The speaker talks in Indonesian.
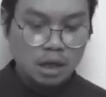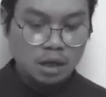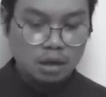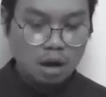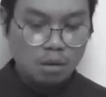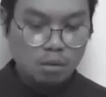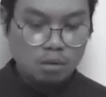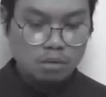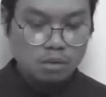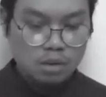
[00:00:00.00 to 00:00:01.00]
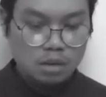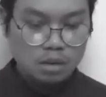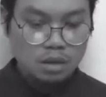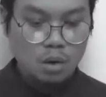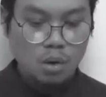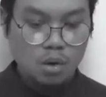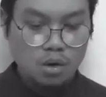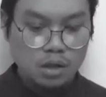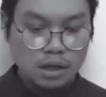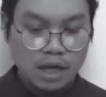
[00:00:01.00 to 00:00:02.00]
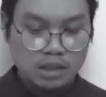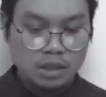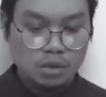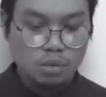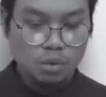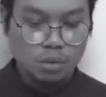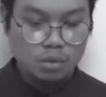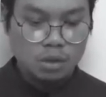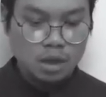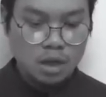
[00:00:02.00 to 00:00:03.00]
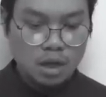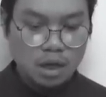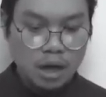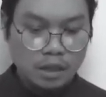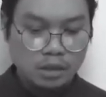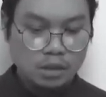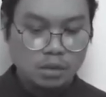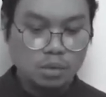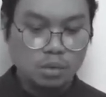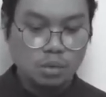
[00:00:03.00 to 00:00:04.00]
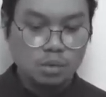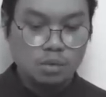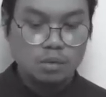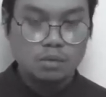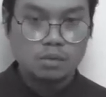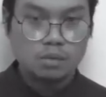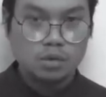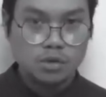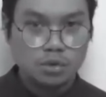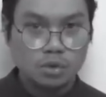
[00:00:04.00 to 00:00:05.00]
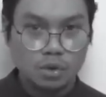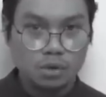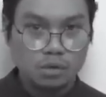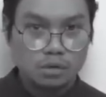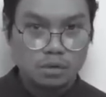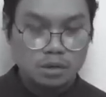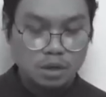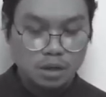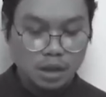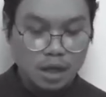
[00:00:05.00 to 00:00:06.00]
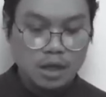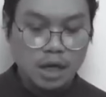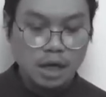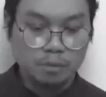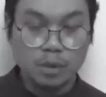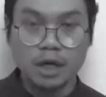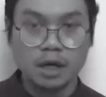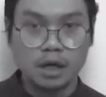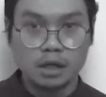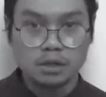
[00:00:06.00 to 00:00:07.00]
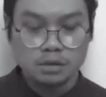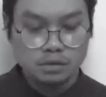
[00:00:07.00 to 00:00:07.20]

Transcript: Dan engkau, oh kekasihku, hatiku, Gus Dur, adalah mereka.